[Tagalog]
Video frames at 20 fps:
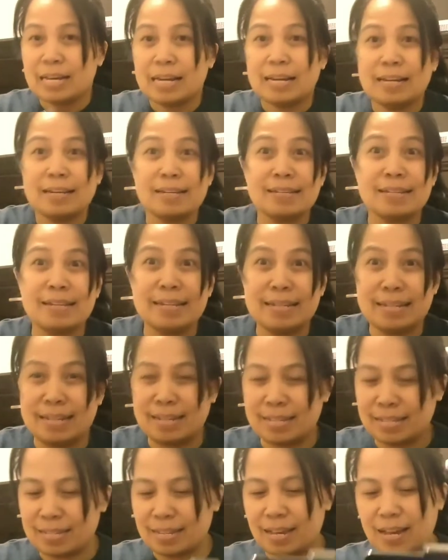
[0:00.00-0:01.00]

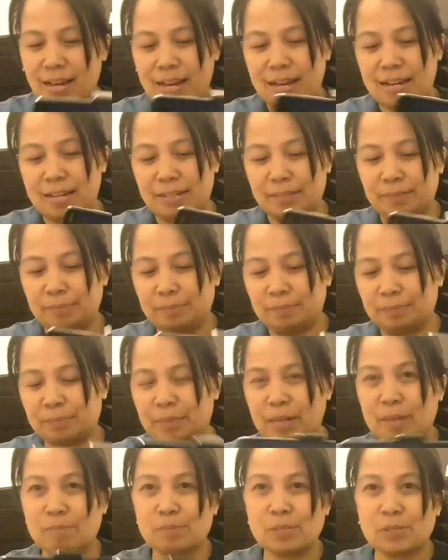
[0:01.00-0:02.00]
linis-linisan,
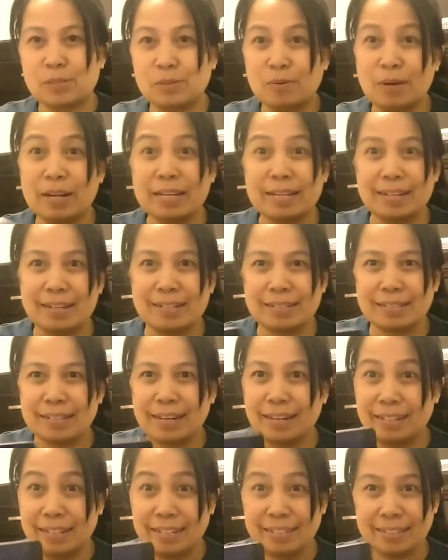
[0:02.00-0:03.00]
tapos kunwari
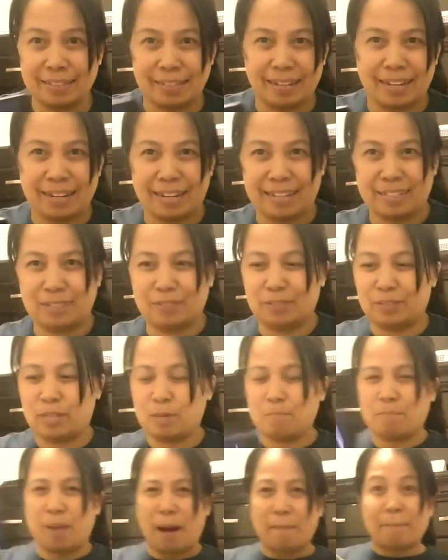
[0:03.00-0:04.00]
galit-galitan, o di ba?